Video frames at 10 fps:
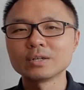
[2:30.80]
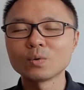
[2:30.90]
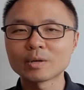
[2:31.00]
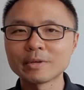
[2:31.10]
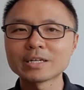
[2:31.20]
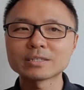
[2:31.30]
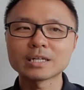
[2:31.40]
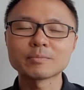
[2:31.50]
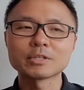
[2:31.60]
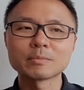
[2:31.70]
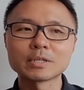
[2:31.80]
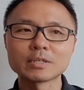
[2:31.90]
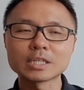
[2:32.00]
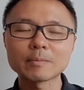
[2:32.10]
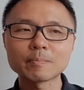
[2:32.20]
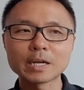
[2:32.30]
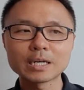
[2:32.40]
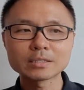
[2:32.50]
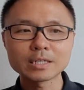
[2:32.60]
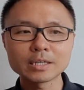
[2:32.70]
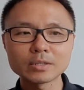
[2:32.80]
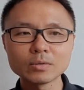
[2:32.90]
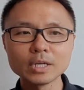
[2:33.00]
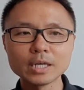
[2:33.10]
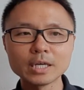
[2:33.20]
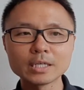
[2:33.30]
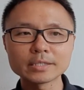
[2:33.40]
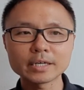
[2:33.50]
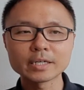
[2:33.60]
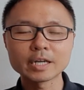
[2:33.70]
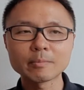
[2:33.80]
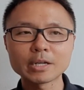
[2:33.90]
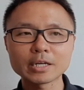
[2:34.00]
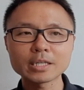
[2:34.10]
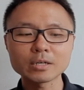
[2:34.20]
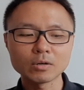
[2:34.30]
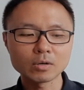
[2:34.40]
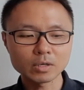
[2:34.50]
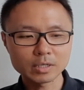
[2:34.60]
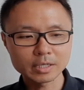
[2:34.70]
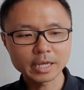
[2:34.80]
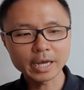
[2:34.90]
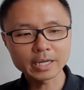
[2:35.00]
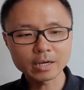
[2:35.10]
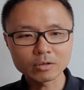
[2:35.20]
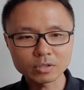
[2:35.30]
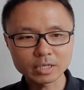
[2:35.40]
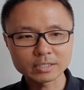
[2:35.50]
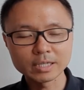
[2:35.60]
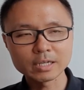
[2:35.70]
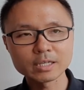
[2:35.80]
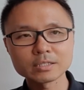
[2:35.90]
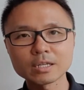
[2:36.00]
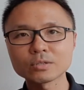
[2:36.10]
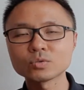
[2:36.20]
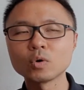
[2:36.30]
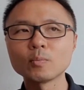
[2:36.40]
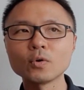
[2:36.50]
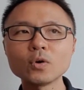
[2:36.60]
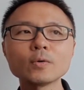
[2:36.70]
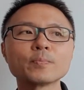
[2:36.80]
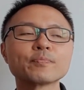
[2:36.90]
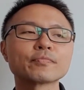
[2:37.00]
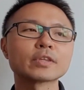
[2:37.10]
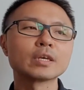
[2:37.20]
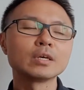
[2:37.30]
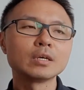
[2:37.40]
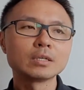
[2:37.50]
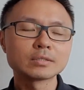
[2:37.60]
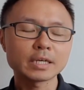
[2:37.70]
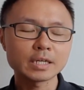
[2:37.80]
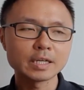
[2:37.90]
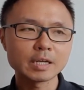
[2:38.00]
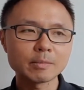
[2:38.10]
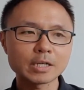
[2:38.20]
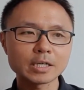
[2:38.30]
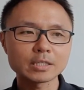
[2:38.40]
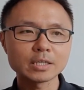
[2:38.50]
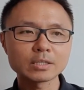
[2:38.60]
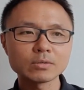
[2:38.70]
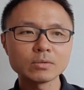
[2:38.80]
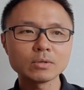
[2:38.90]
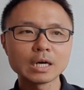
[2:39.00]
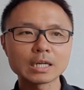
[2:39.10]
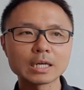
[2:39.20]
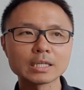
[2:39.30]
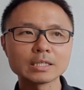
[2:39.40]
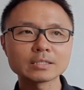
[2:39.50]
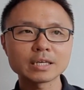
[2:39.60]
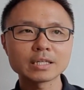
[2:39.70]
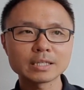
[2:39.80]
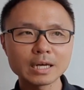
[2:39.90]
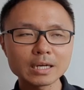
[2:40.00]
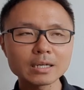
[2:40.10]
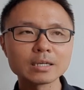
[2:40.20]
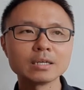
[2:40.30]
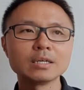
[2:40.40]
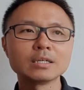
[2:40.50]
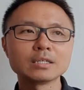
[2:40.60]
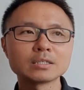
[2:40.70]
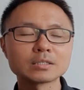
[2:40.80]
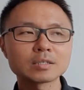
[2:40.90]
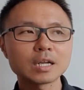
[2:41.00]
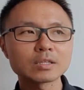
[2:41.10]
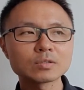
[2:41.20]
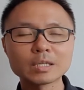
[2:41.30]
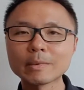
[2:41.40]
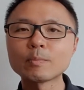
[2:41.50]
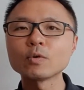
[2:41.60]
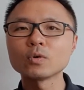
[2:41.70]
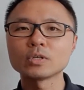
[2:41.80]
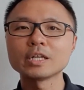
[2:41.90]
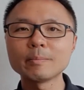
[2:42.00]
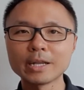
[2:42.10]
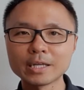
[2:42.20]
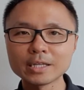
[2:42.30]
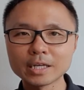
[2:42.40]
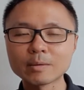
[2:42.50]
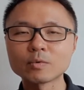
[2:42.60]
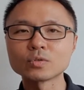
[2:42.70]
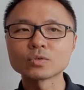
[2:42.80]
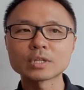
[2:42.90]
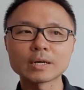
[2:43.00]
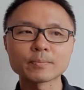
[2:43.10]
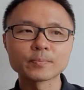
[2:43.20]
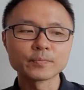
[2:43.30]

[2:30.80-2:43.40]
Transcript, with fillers: luar biasa teman-teman. Pada saat itu di secondary market kalau di eh, authorized dealernya 120, secondary market itu harganya sekitar 150, jadi bedanya 30 juta.